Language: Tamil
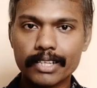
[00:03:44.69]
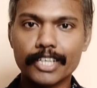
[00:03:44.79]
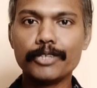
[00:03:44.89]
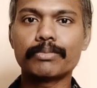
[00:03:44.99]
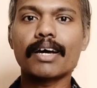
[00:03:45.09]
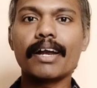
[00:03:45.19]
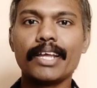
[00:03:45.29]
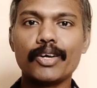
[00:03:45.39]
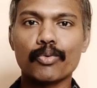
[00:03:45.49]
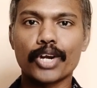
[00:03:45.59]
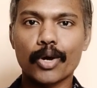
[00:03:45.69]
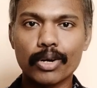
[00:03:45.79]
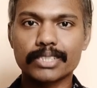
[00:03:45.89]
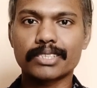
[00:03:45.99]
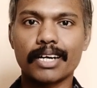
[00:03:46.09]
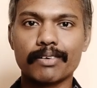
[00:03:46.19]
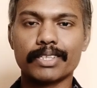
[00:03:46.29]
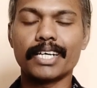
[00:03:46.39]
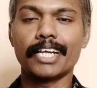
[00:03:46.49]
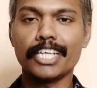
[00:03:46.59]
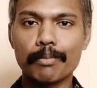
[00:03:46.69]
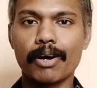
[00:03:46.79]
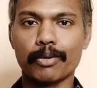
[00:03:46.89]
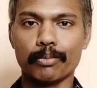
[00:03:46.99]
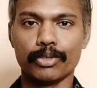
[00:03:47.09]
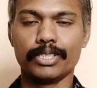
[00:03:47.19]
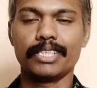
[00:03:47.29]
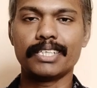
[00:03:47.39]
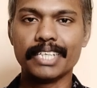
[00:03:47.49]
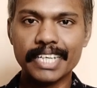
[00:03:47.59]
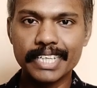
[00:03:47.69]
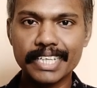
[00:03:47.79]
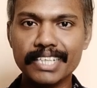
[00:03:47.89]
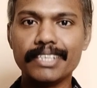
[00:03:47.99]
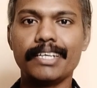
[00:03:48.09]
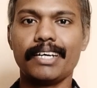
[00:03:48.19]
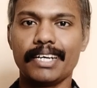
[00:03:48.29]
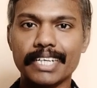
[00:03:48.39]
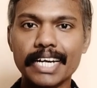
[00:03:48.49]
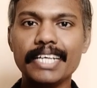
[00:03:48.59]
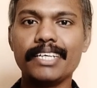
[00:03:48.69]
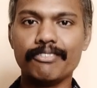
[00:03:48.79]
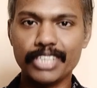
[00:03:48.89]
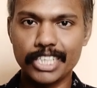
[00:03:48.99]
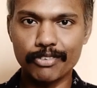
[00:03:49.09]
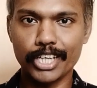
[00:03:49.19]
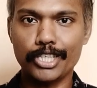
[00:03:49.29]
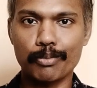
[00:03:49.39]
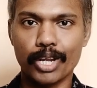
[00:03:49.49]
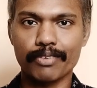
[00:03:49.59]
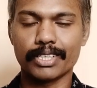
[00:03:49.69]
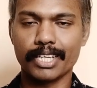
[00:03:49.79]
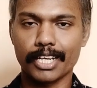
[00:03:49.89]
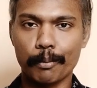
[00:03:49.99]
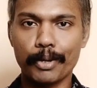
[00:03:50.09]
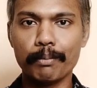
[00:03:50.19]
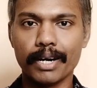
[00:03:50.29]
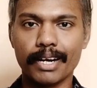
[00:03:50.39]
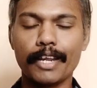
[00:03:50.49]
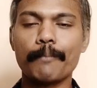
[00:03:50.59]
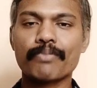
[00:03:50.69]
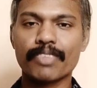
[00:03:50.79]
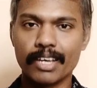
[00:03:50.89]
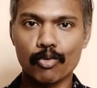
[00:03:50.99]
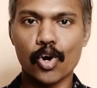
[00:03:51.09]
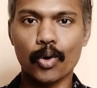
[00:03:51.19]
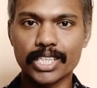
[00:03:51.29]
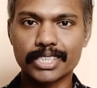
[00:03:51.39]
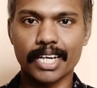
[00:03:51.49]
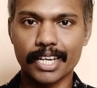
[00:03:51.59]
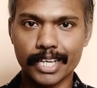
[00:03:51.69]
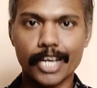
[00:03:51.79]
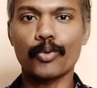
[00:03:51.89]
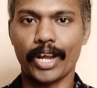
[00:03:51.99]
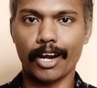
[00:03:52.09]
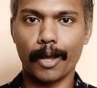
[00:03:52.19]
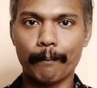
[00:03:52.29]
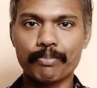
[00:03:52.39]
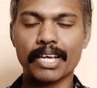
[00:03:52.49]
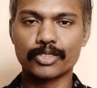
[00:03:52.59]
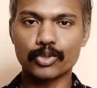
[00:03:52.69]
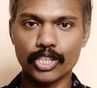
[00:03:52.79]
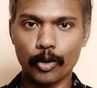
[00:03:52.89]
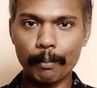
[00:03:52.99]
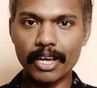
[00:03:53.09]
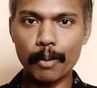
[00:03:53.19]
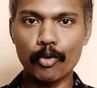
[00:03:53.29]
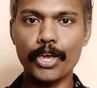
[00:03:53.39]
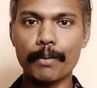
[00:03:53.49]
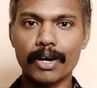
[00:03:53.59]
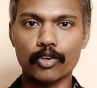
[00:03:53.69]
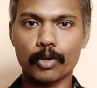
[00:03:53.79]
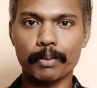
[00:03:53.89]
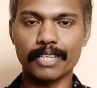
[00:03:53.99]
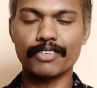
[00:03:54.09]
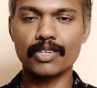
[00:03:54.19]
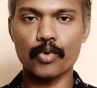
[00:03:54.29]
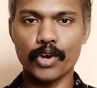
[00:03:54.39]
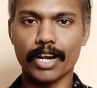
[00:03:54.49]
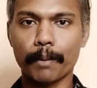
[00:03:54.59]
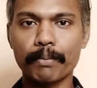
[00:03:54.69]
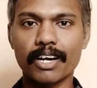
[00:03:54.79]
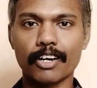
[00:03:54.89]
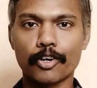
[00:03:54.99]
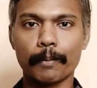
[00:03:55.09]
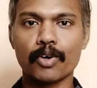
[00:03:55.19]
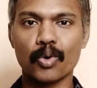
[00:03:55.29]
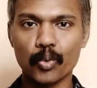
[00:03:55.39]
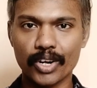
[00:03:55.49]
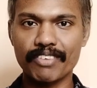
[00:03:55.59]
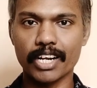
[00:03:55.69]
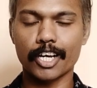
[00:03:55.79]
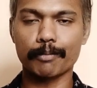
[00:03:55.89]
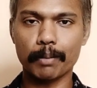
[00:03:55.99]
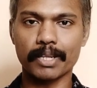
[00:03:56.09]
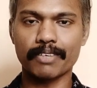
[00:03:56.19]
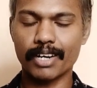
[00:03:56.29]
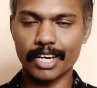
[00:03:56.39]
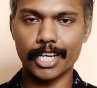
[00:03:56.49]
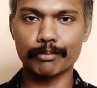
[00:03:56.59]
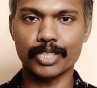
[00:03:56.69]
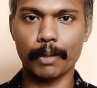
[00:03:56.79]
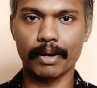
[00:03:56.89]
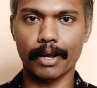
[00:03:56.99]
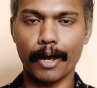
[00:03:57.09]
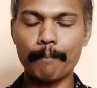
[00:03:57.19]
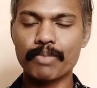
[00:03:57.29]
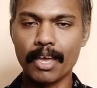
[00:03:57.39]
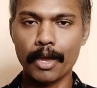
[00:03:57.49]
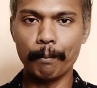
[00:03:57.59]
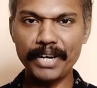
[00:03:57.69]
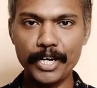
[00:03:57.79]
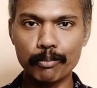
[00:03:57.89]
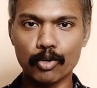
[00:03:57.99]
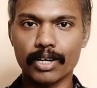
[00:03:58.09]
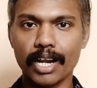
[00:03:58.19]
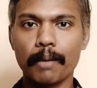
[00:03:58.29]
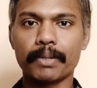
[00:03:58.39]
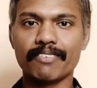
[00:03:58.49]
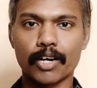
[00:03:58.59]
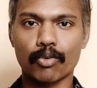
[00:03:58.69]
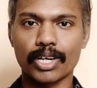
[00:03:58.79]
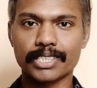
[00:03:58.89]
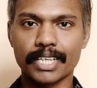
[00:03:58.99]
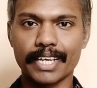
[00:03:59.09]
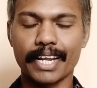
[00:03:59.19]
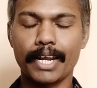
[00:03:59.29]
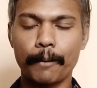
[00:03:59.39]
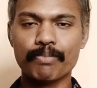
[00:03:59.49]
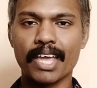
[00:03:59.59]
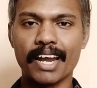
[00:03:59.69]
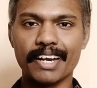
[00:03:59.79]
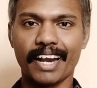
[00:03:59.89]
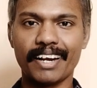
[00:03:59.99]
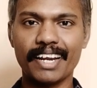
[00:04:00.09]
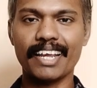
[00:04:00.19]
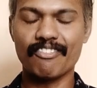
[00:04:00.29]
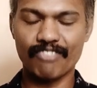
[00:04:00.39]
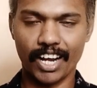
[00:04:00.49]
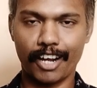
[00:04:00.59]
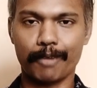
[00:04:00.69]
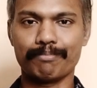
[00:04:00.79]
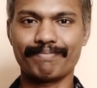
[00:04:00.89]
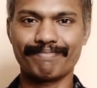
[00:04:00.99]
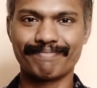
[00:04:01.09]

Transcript: அதையும் தாண்டி உங்களுடைய கொலஸ்ட்ரால் வந்து அதிகமாகும்போது இந்த எளிய வீட்டு வைத்திய முறையை வந்து நீங்கள் பின்பற்றி உங்கள் கொலஸ்ட்ரால் நீங்கள் குறைக்கலாம் ஸோ இது ஒரு மிக முக்கியமான ஒரு பதிவு உங்களுடைய நண்பர்களுக்கும் உறவினர்களுக்கும் இந்த பதிவை கட்டாயம் ஷேர் பண்ணுங்கள் மீண்டும் ஒரு நல்ல பதிவு நான் உங்களை சந்திக்கிறேன் நன்றி வணக்கம்